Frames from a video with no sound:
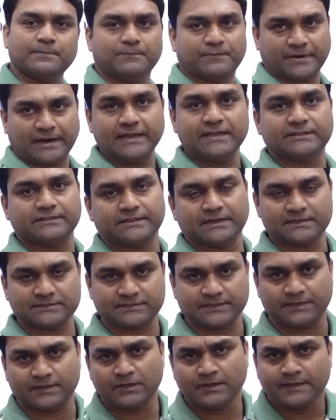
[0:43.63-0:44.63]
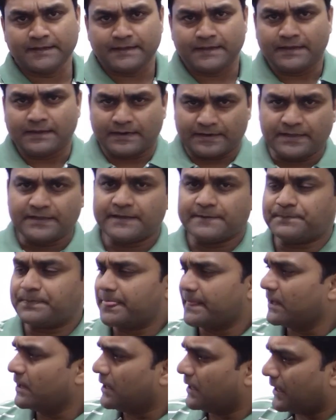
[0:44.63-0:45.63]
प्रायिकता से ठीक है
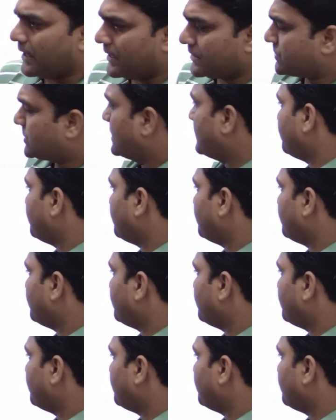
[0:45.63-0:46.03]
अच्छा